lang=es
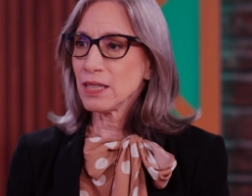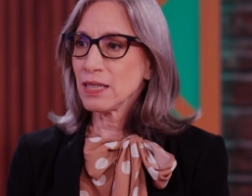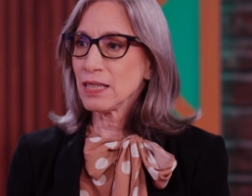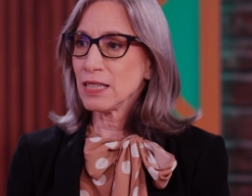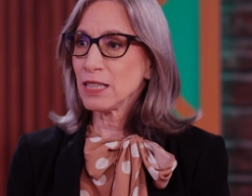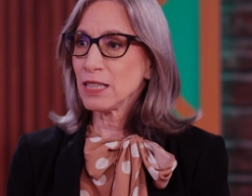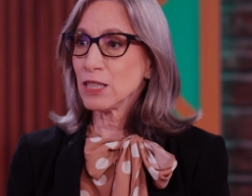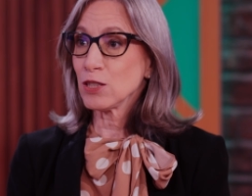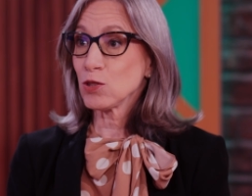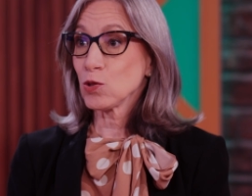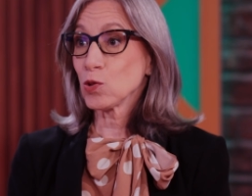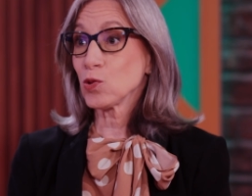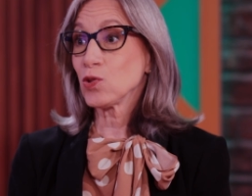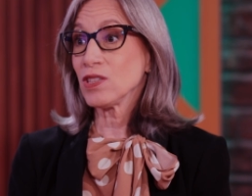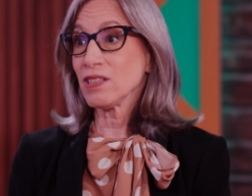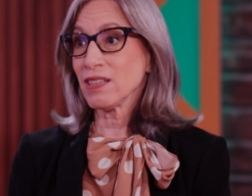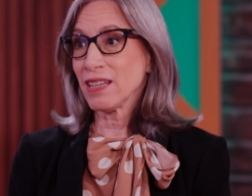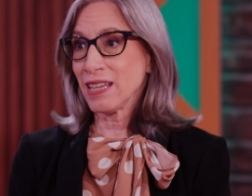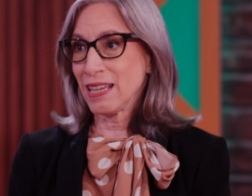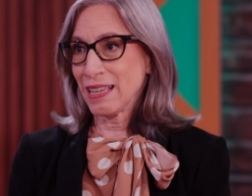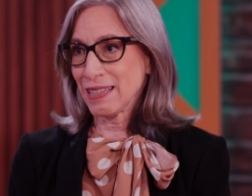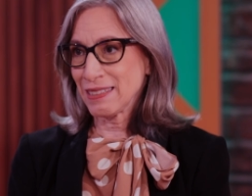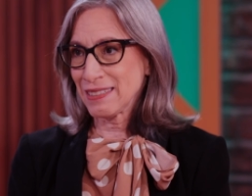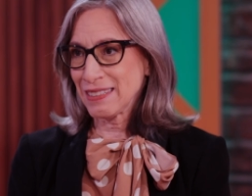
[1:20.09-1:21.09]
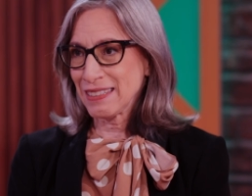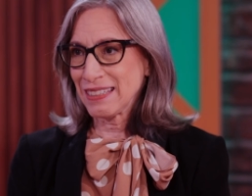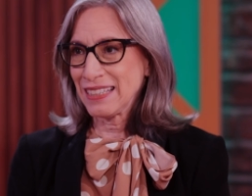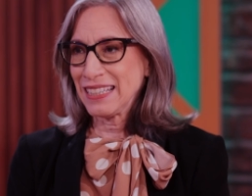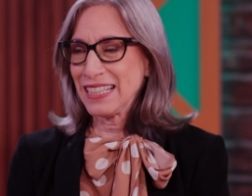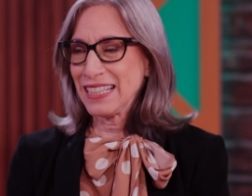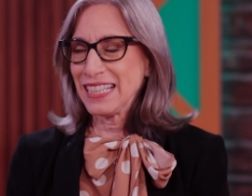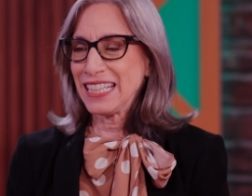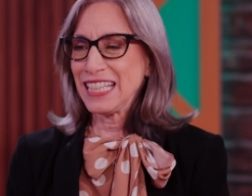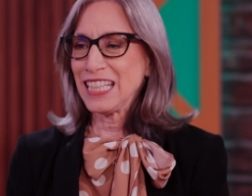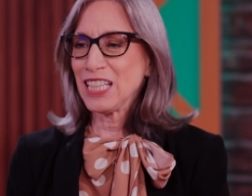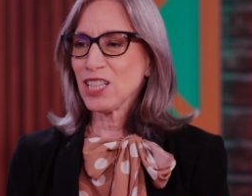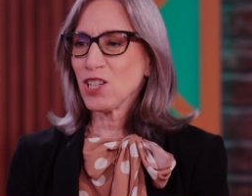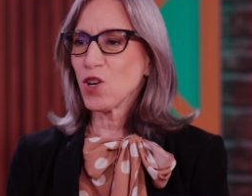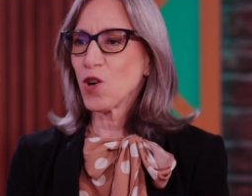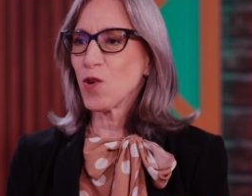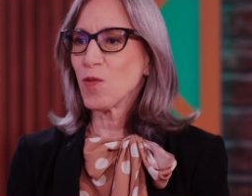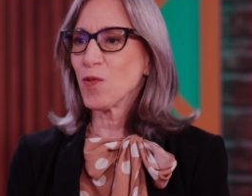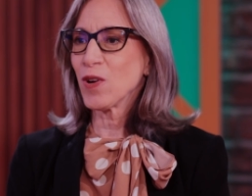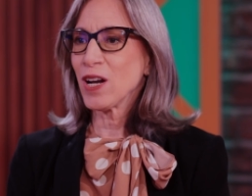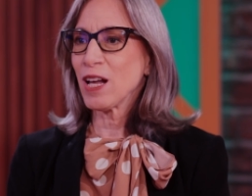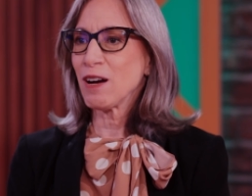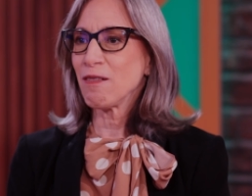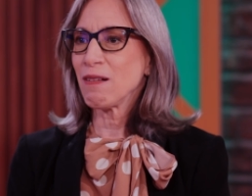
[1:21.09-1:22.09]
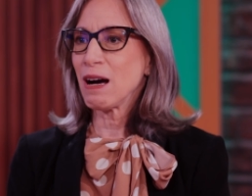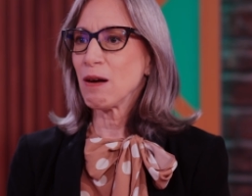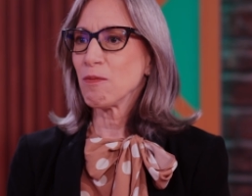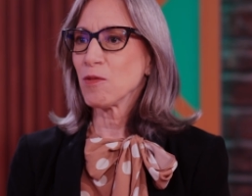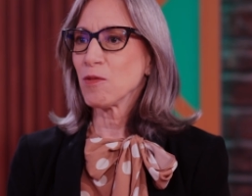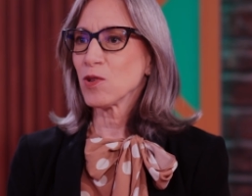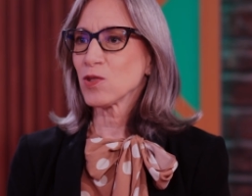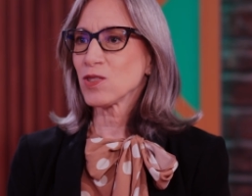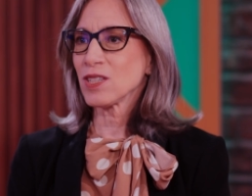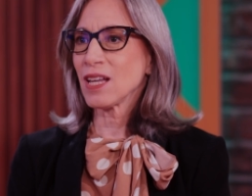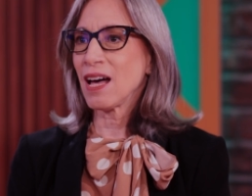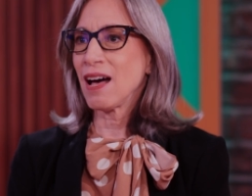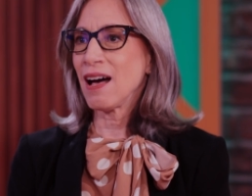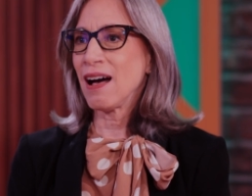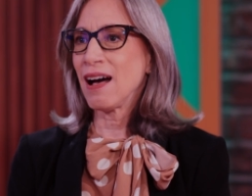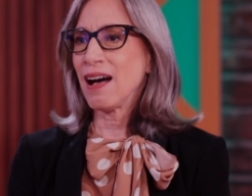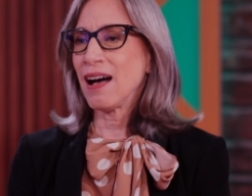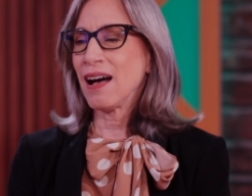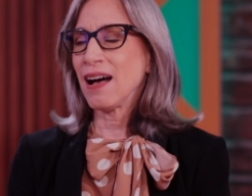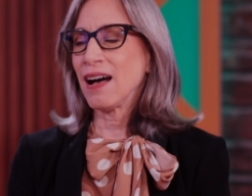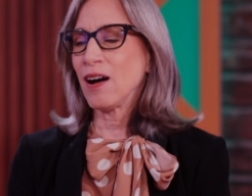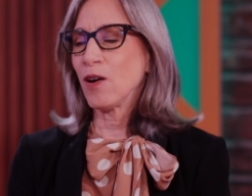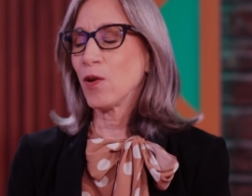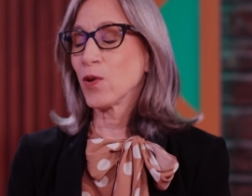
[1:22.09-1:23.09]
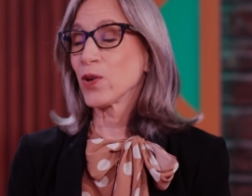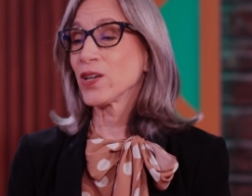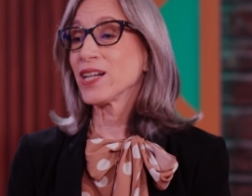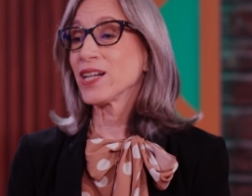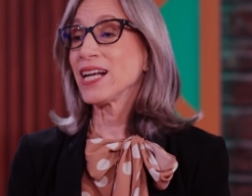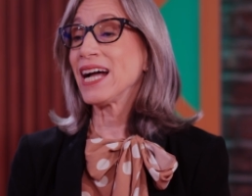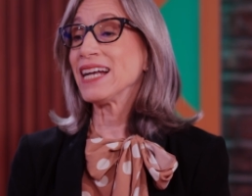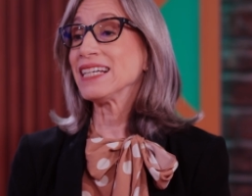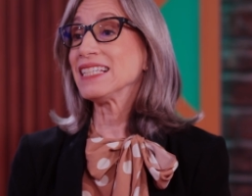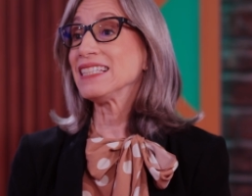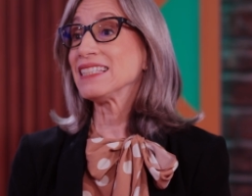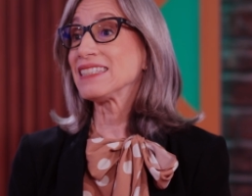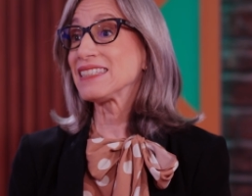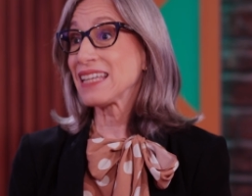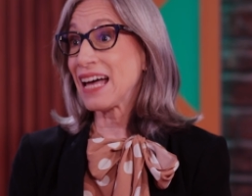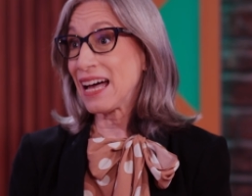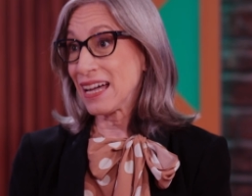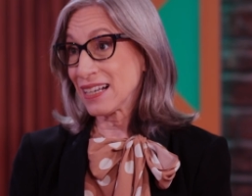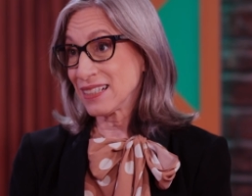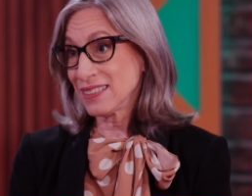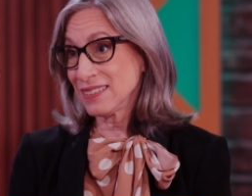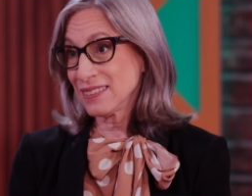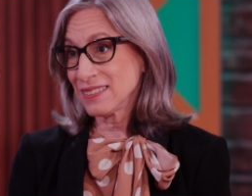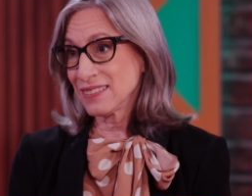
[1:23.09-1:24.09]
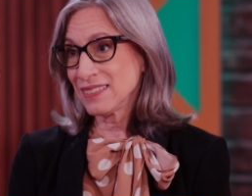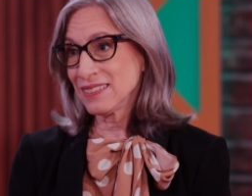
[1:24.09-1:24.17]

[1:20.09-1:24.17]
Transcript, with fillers: eh, sus ideas y cómo la vamos a organizar